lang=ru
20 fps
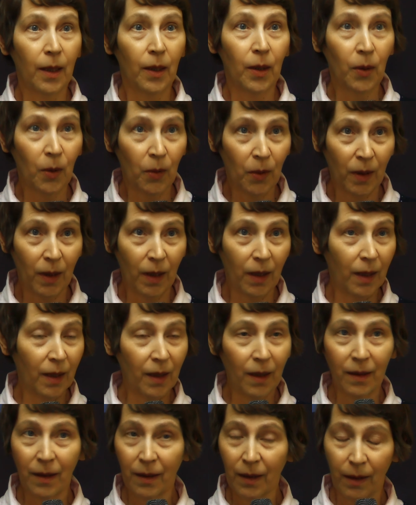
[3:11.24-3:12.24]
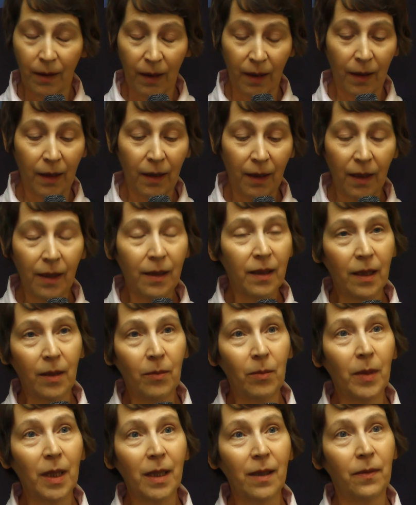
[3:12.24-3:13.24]
Но а, если
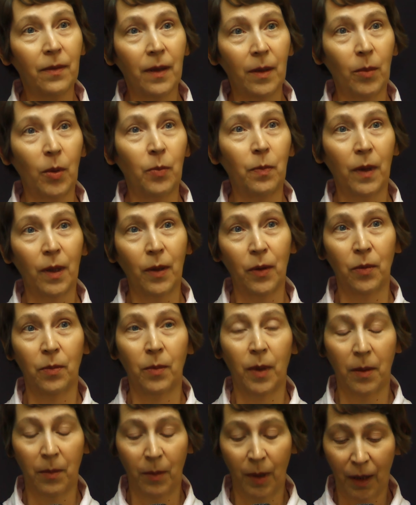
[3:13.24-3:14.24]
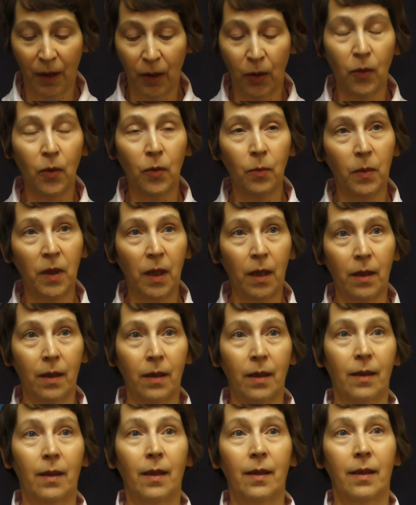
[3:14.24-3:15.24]
мы с вами подумаем, а кто
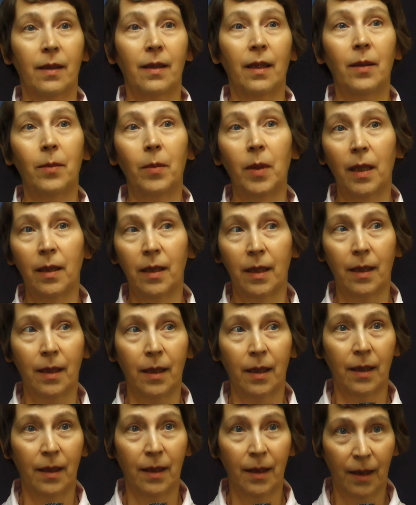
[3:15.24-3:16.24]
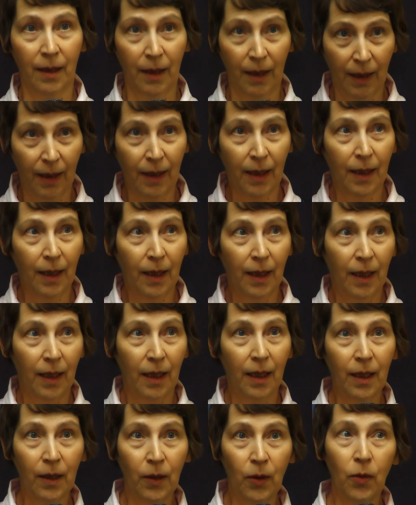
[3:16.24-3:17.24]
умеет расслабляться –
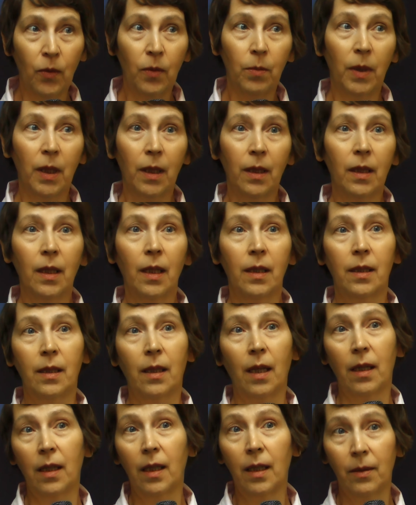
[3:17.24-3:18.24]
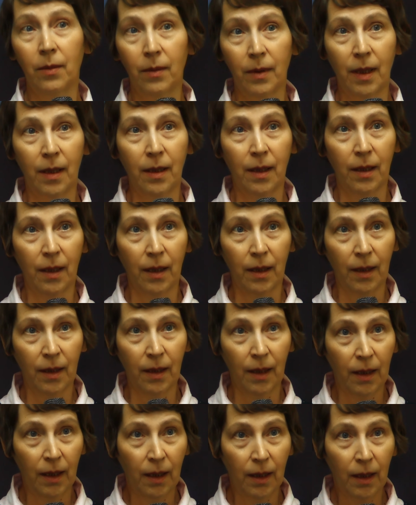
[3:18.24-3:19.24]
а кто умеет настраиваться?
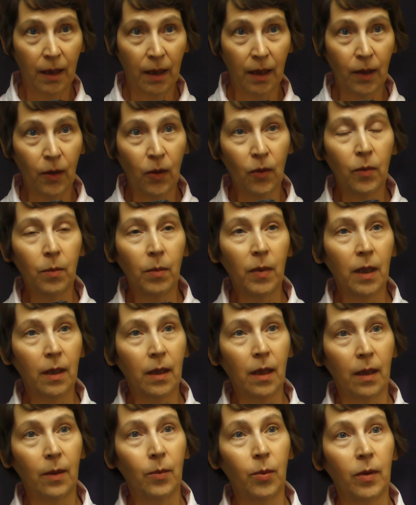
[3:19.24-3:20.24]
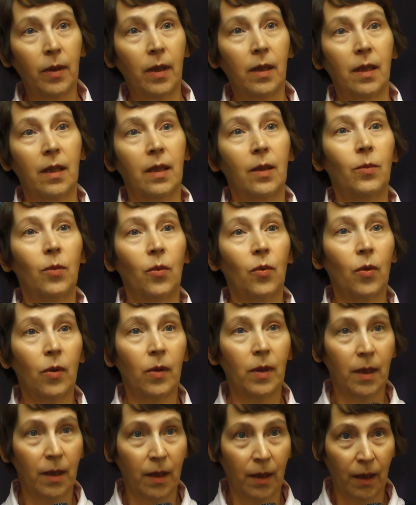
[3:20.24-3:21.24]
А кто умеет работать с
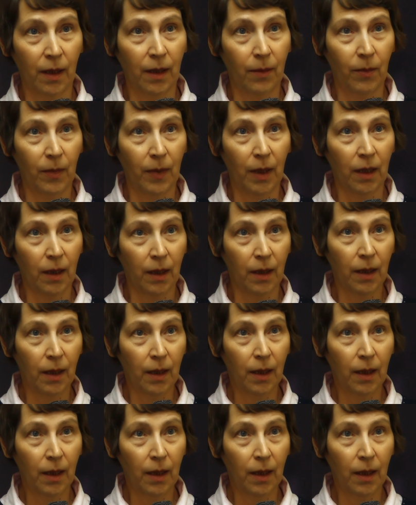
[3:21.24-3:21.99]
эмоциями?